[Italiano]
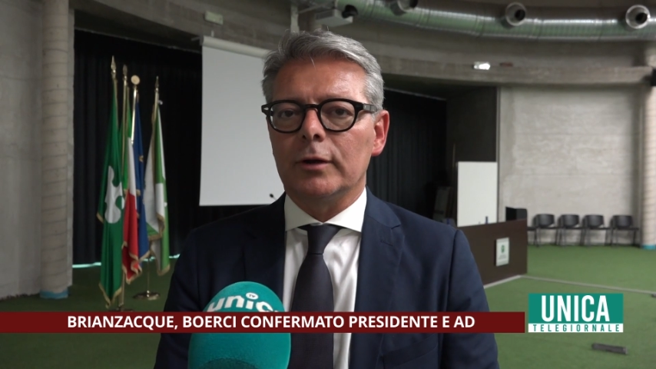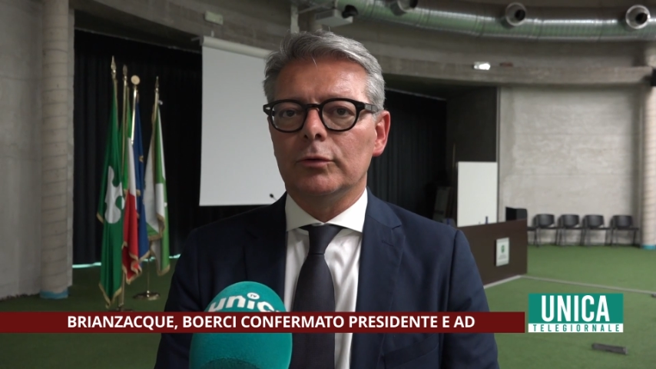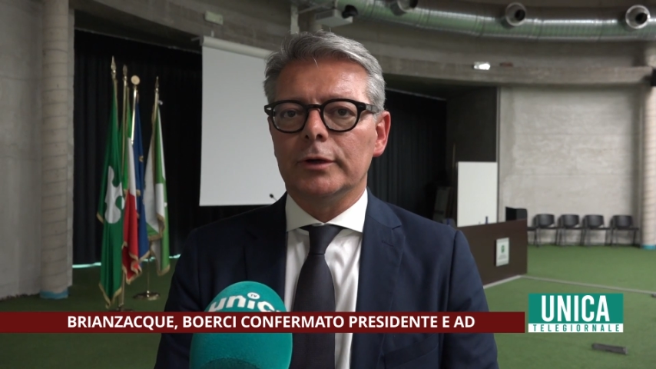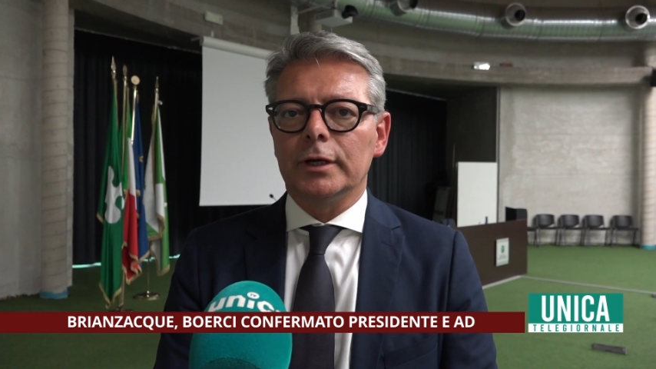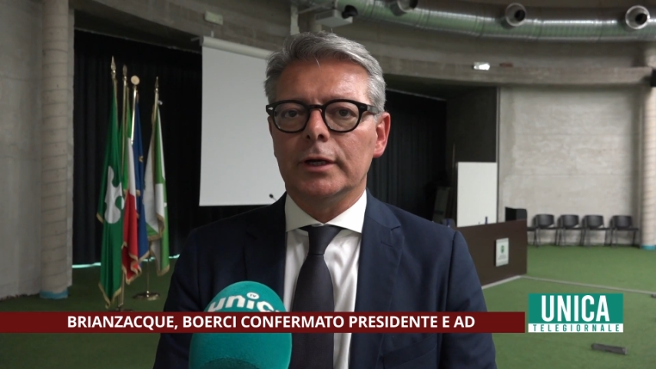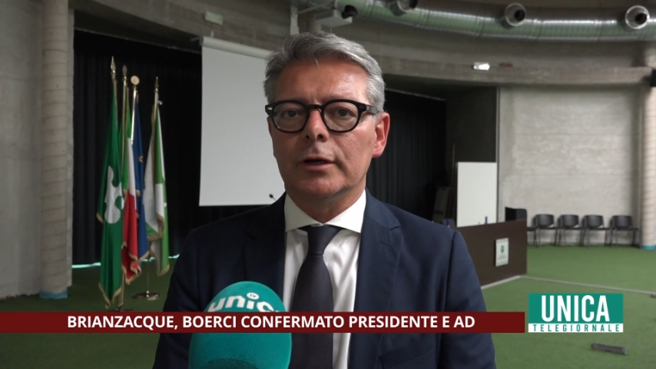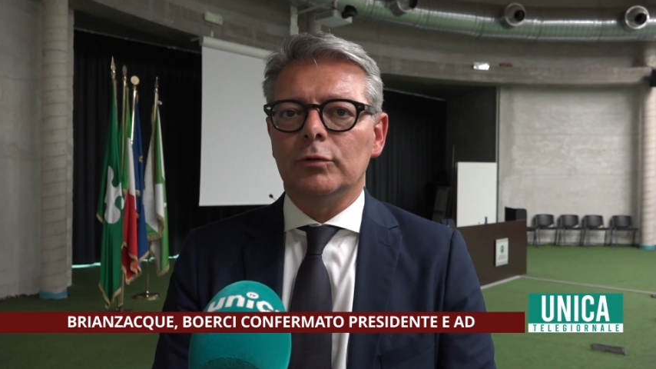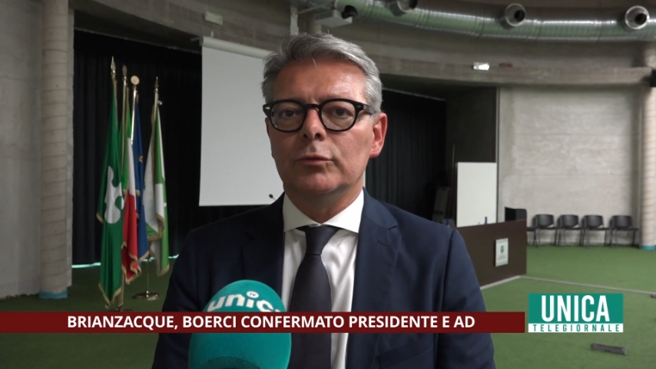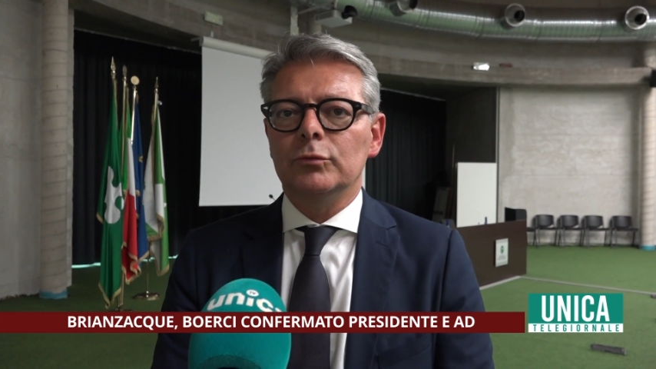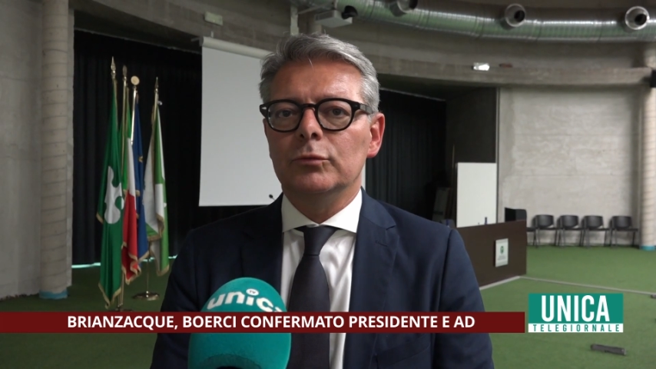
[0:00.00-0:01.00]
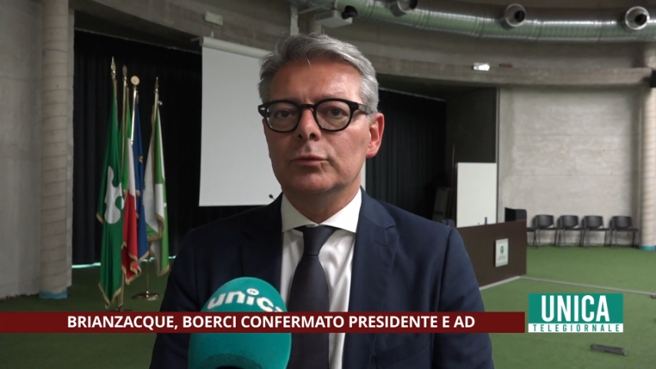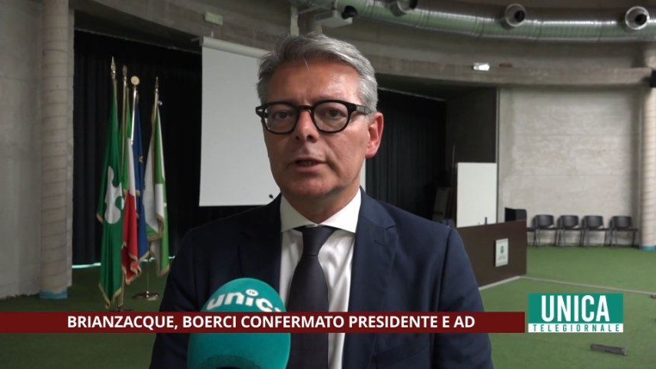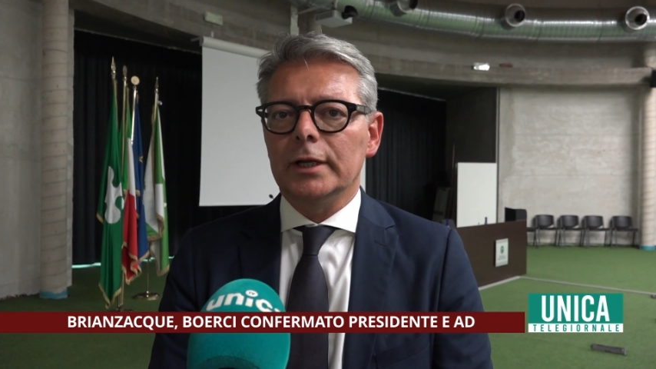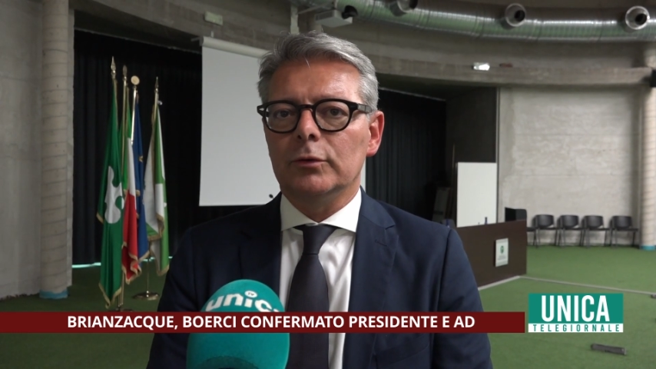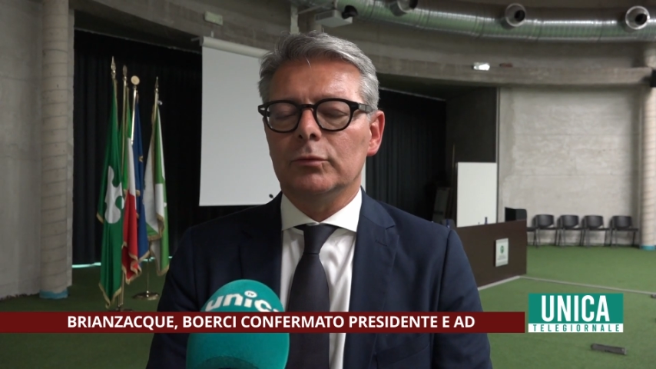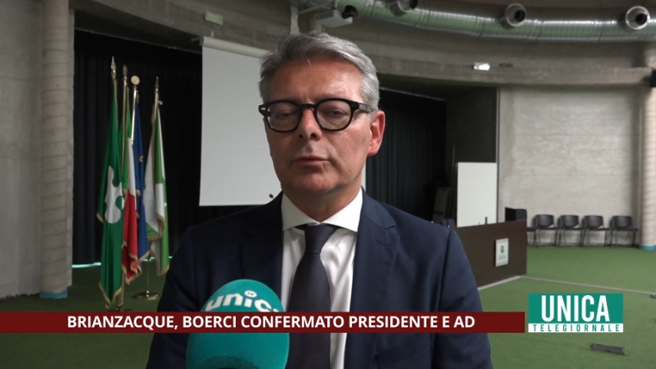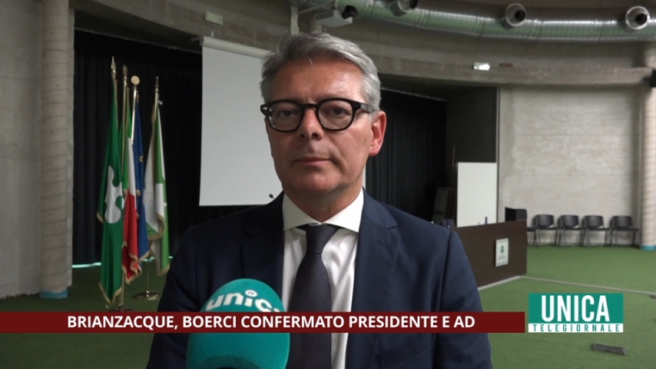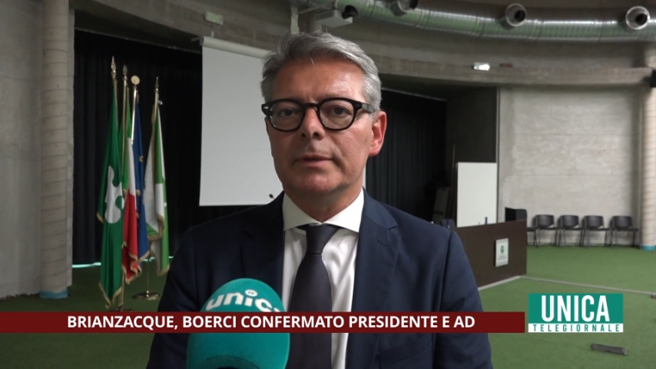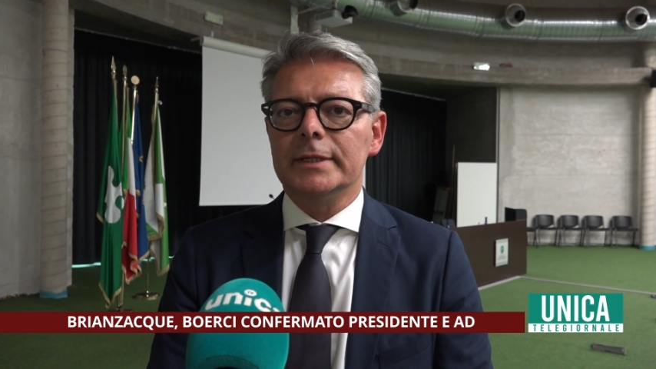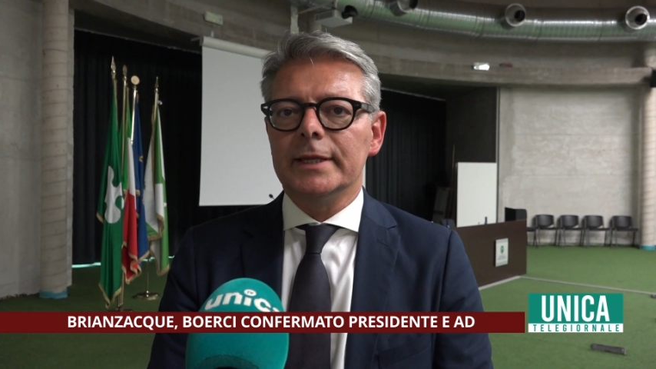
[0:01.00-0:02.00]
con, con un utile, con un
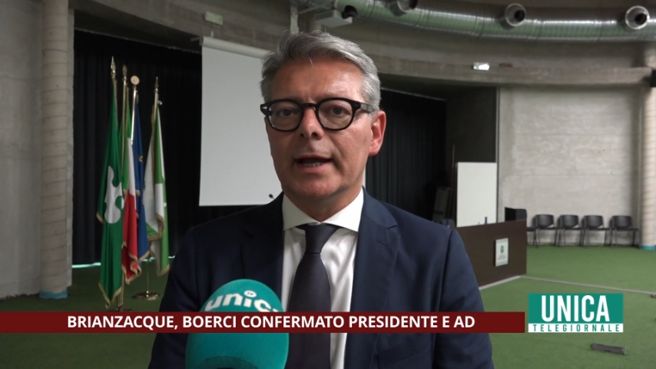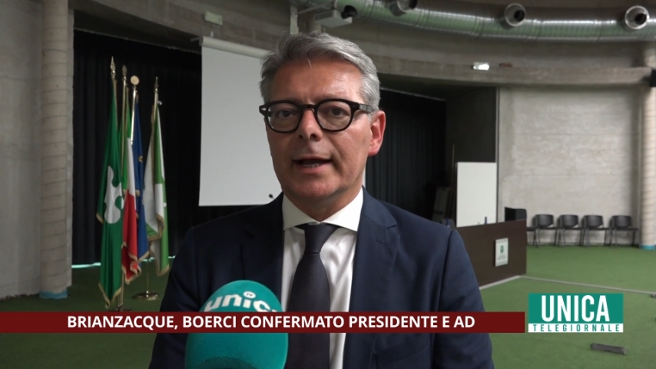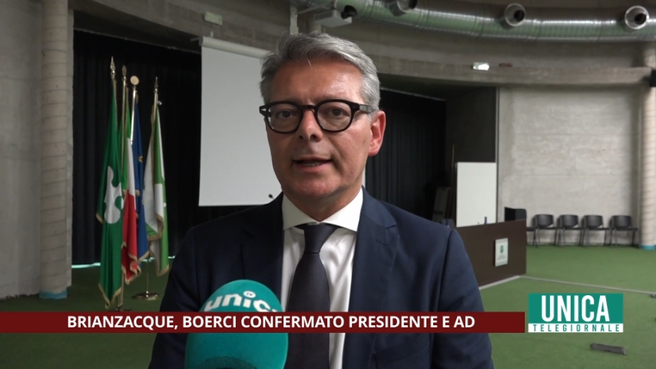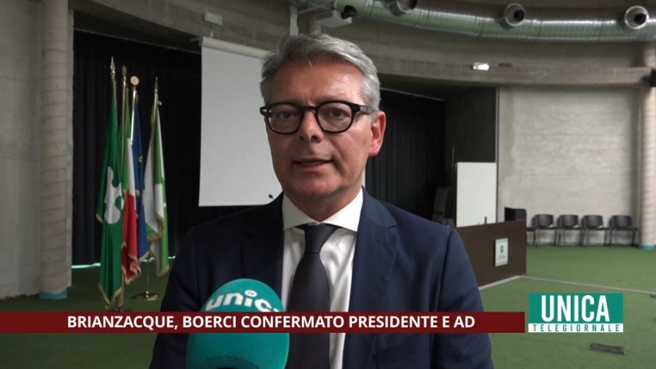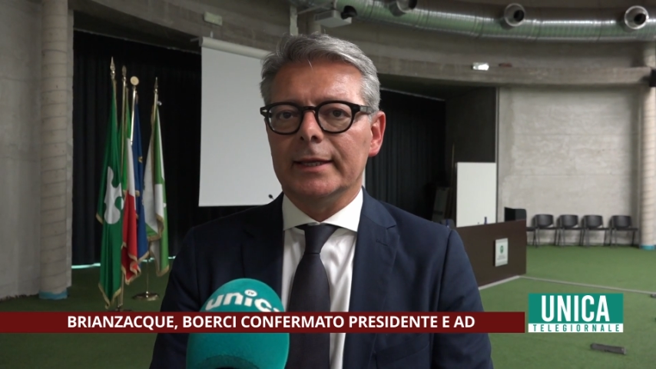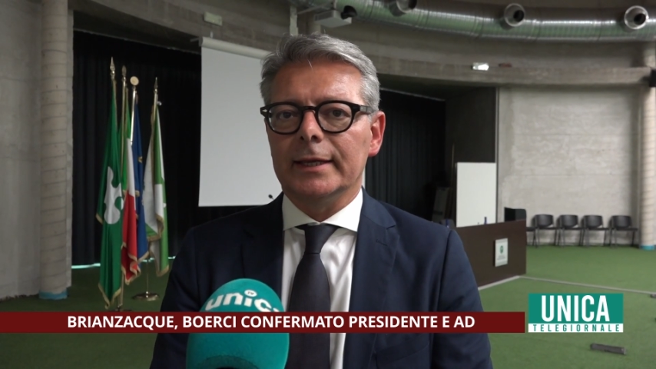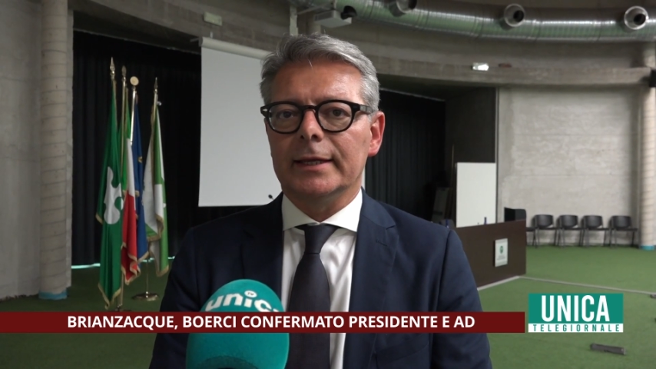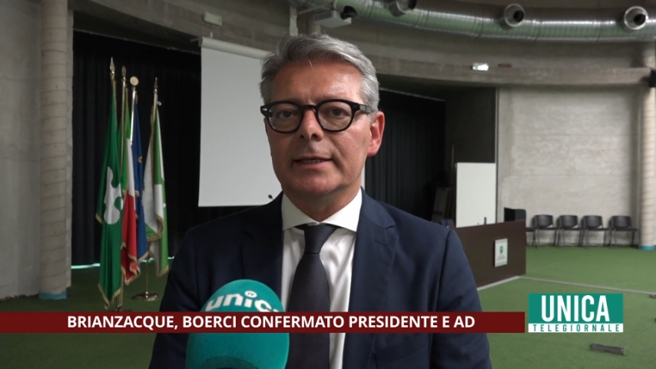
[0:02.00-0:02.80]
EBITDA che,